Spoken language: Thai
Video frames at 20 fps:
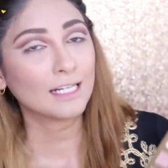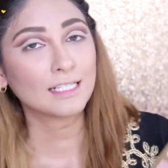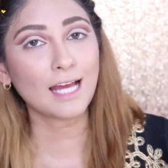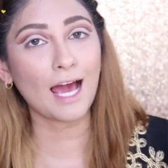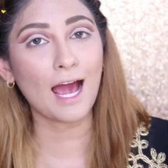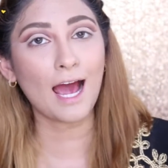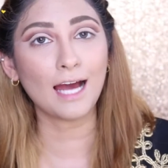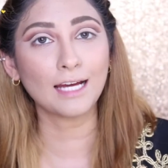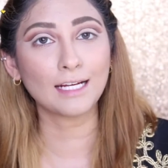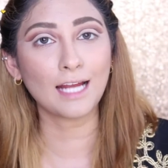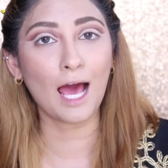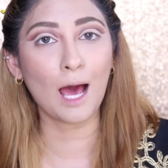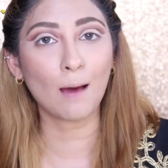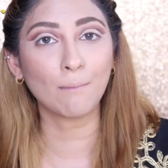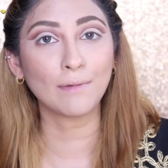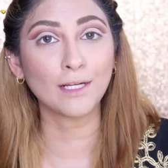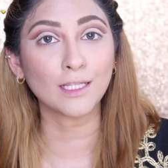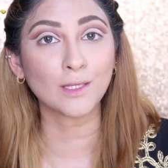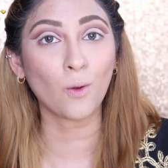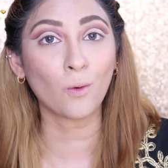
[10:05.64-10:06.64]
ทาทับ
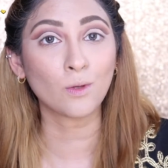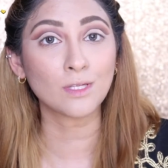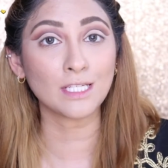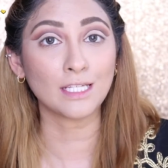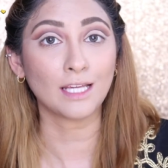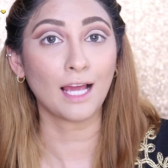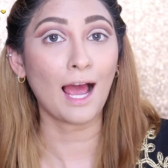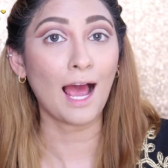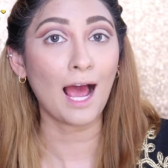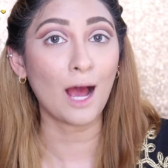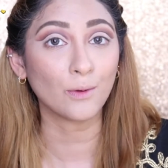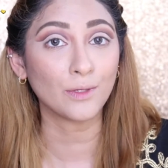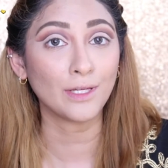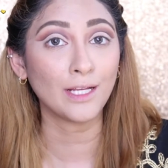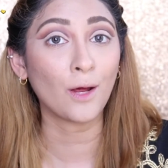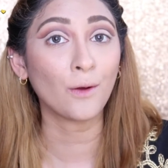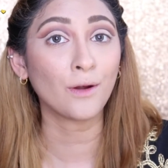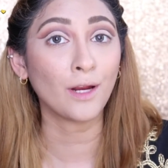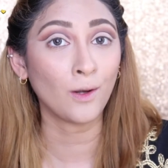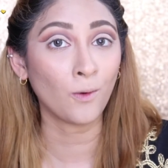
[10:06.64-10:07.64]
ไปตรงสีขาว
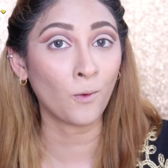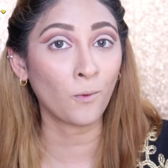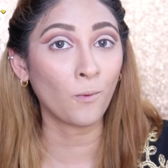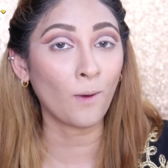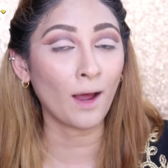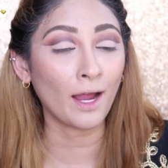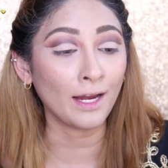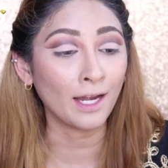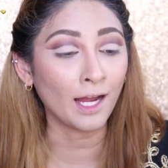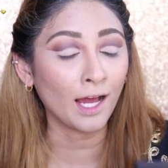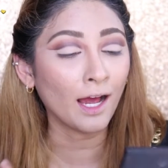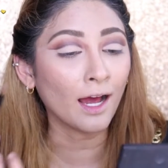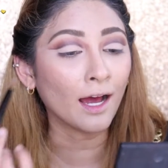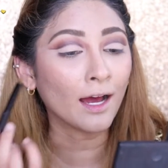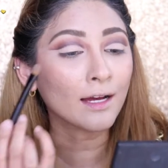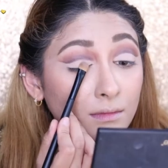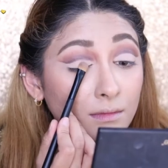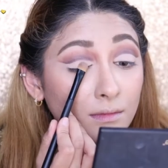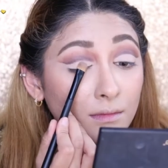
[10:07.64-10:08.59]
ที่เราได้ลงไว้นะคะ